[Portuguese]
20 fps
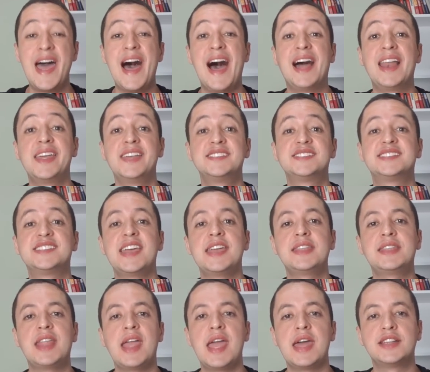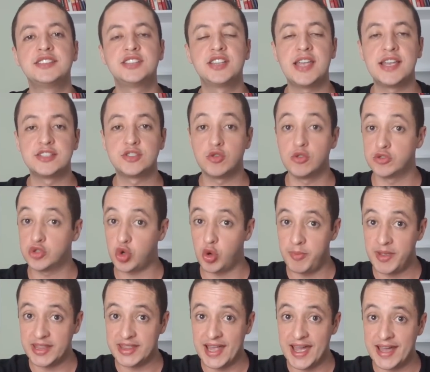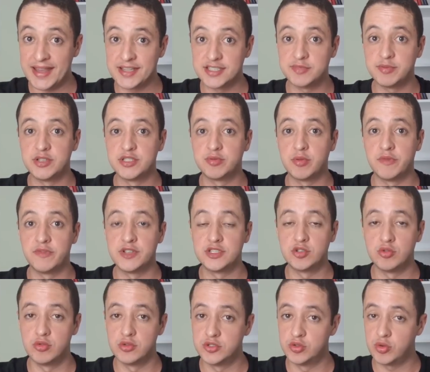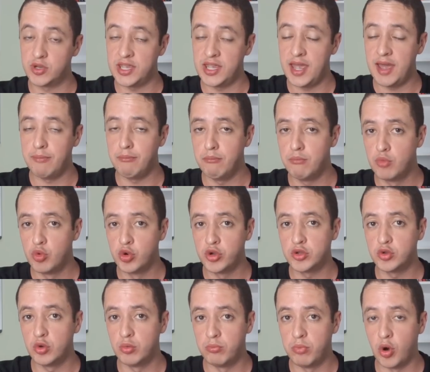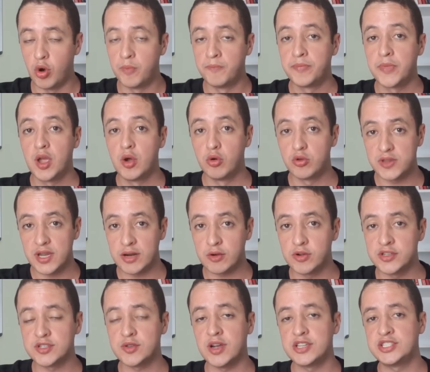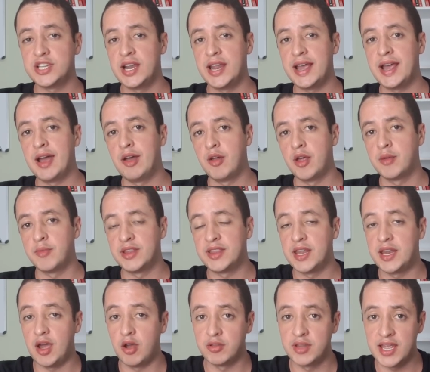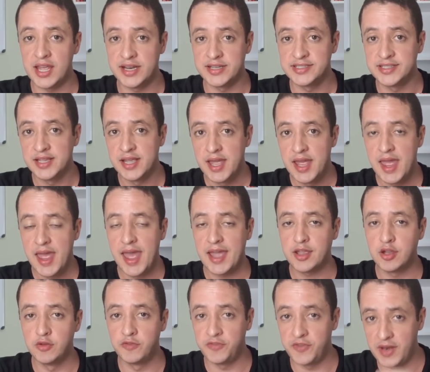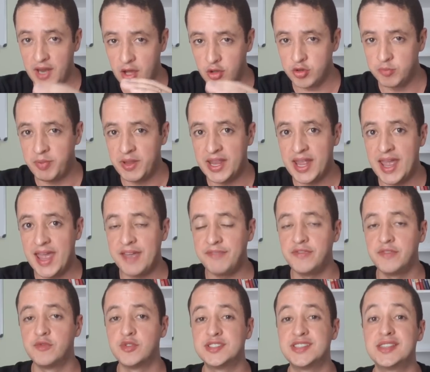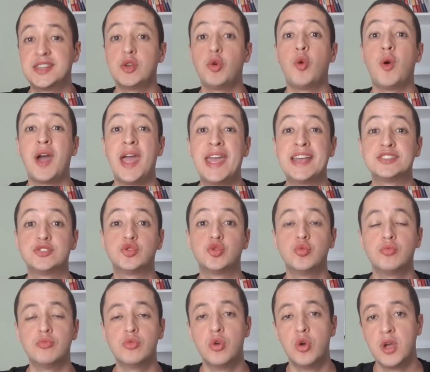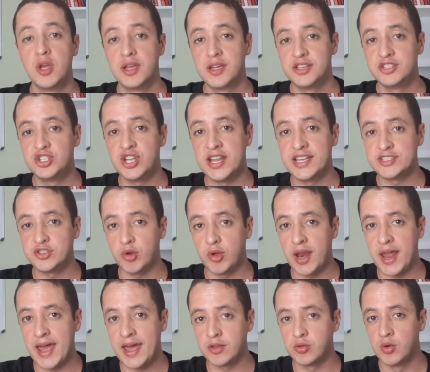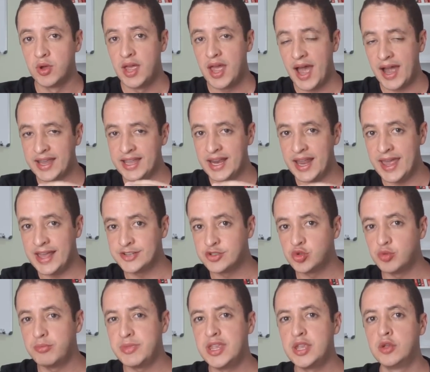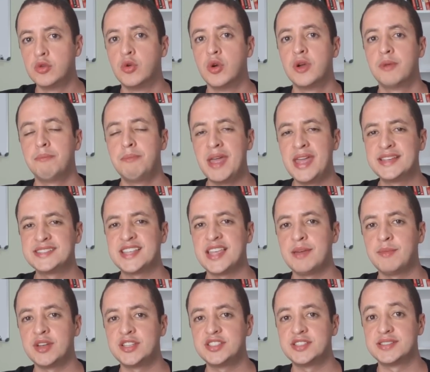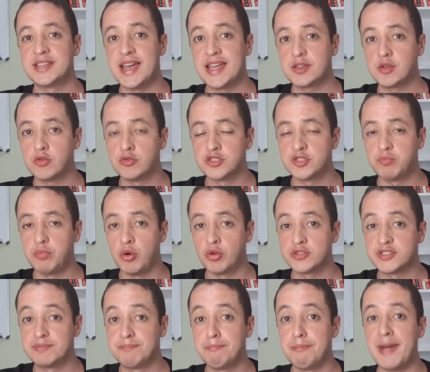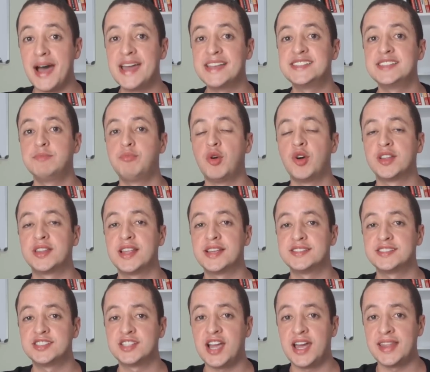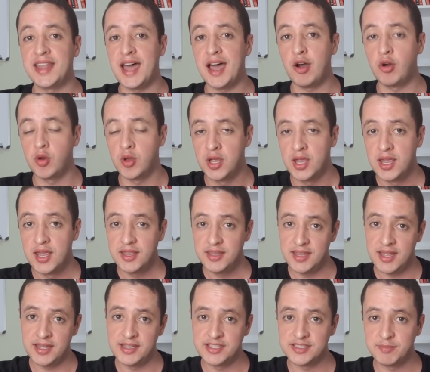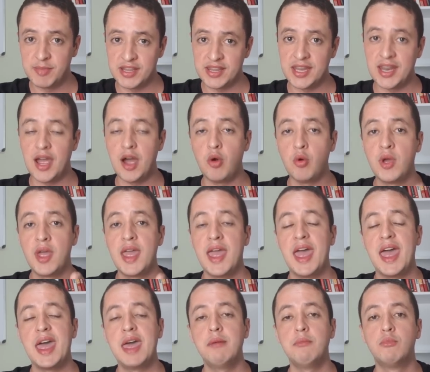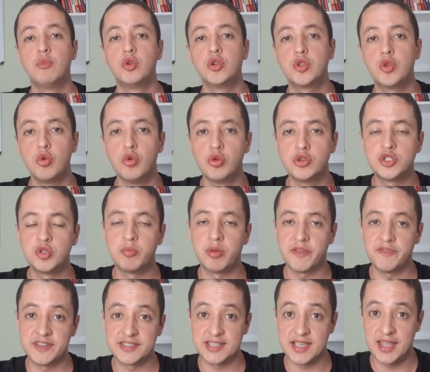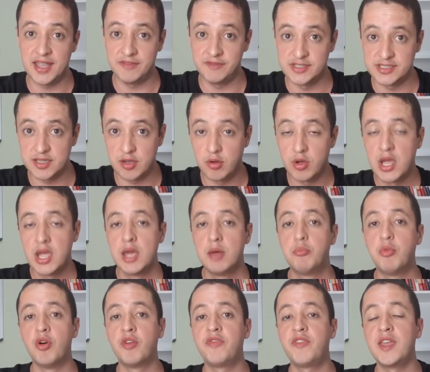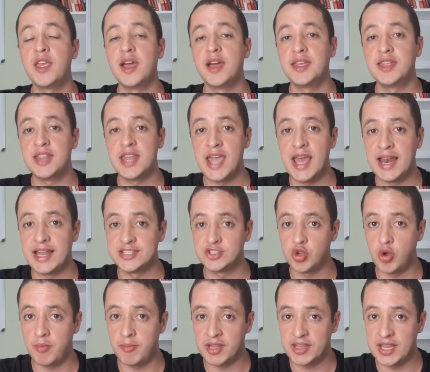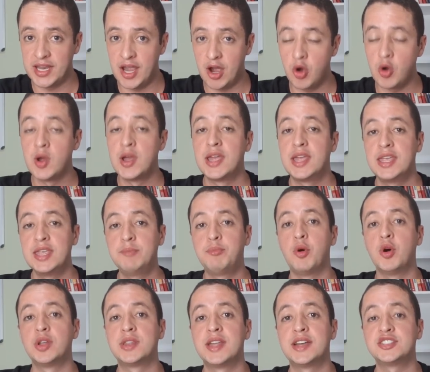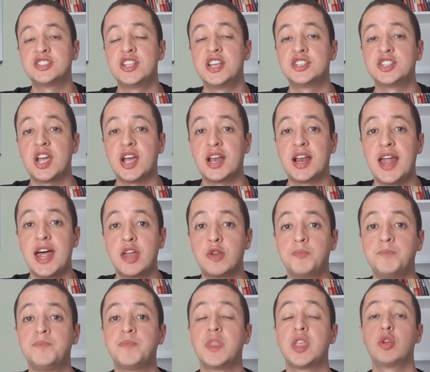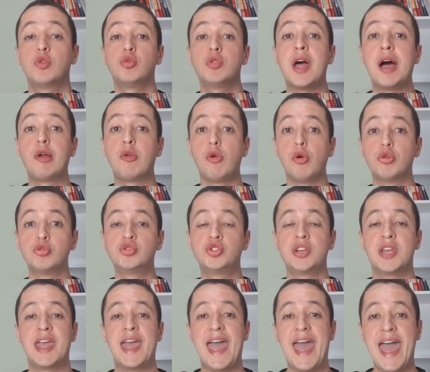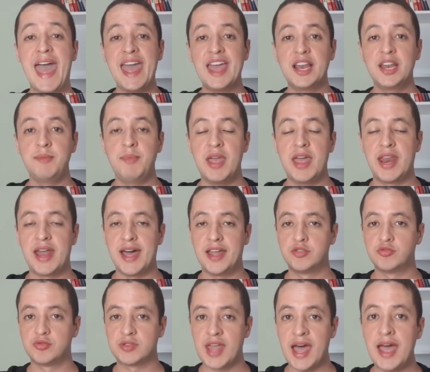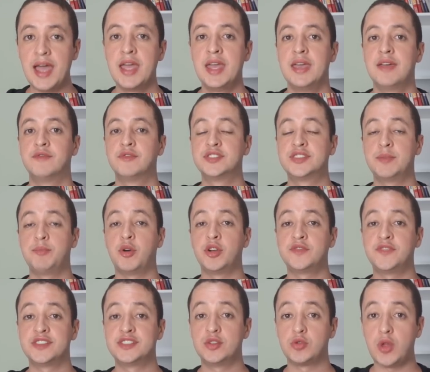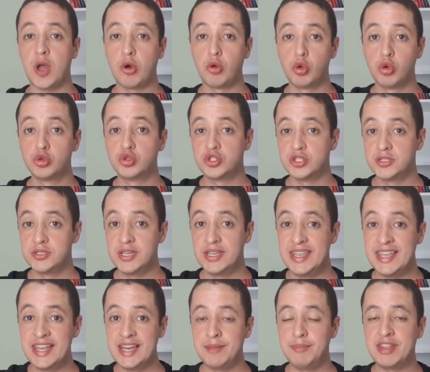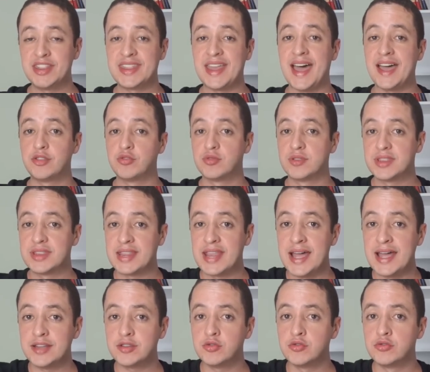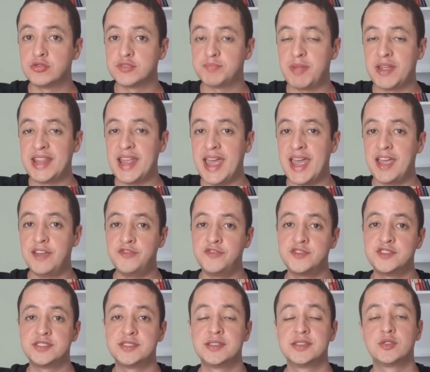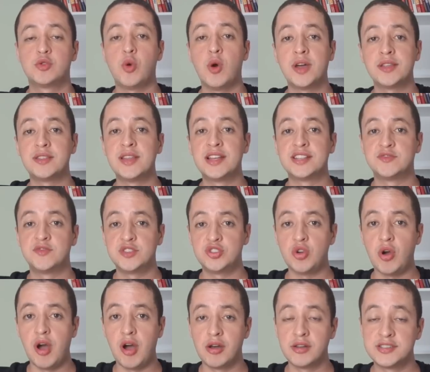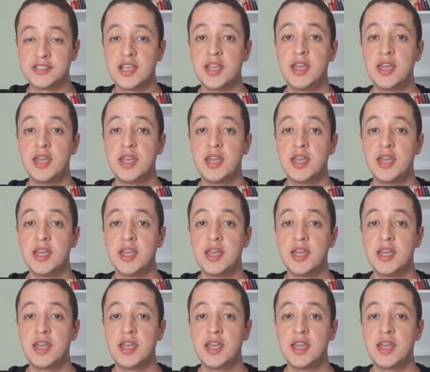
além de centenas de questões comentadas pelos professores, o que é muito bom. Outra coisa que eu achei legal lá no material deles é que no final do PDF você tem um resumo direcionado, aquele resuminho bem esquematizado com os pontos mais importantes de cada aula, e aí esse material é muito útil para fazer revisão. Por fim, ainda em relação ao material, é importante deixar claro que o download é liberado, tá? Você pode fazer o download ilimitado, tanto dos PDFs quanto das videoaulas,